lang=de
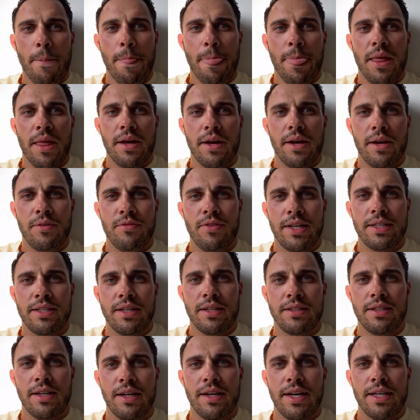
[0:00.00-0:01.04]
Äh, werde
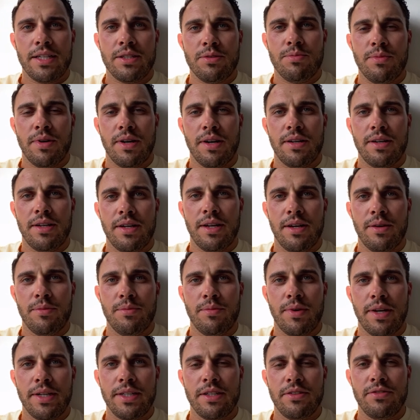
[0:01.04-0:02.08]
dann da erstmal ähm,
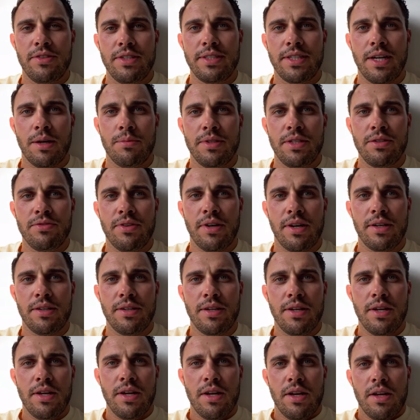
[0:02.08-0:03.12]
mein Gewicht
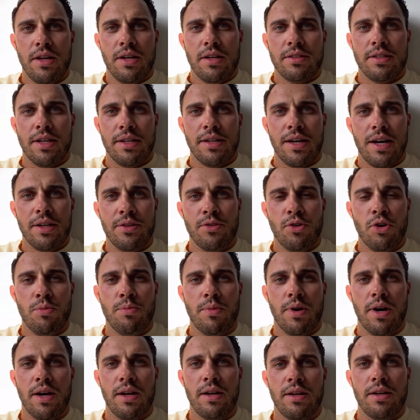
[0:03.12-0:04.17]
abliefern. Danach
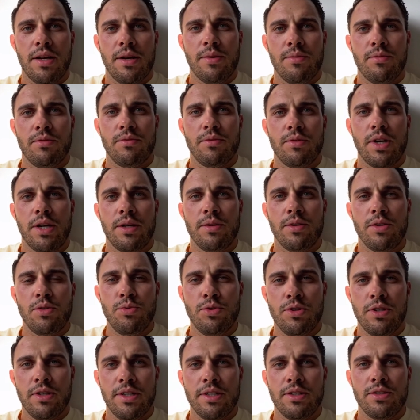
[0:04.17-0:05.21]
nochmal ähm, ähm,
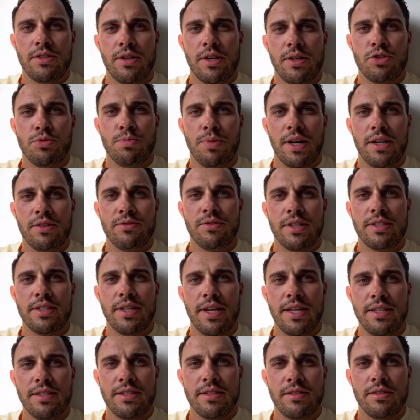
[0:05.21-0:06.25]
gemütlich entspannt was
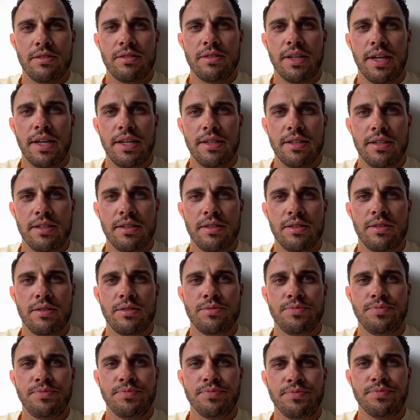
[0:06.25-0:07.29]
essen, trinken.
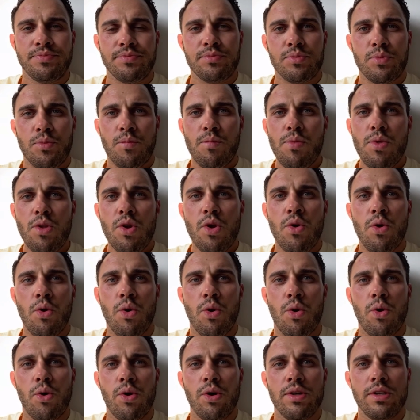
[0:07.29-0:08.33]

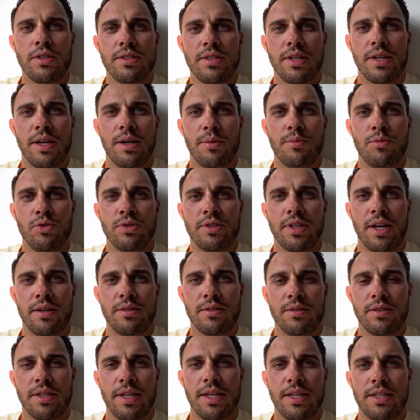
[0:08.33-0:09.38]
Und, ähm, und
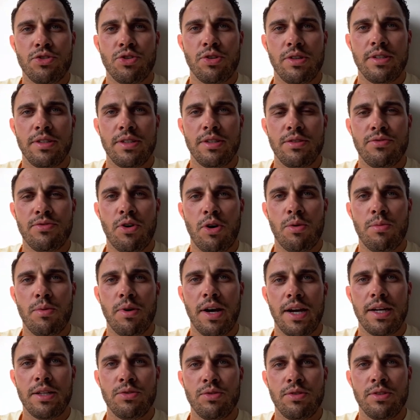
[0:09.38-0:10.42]
dann gehe ich schon in die
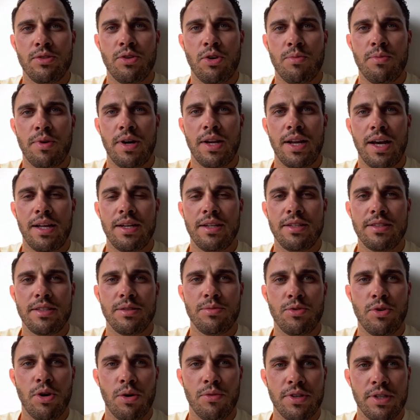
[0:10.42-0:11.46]
Vorbereitungen nochmal alles
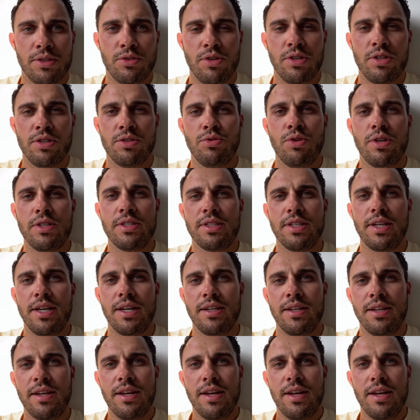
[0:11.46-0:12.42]
im Kopf natürlich durchgehen.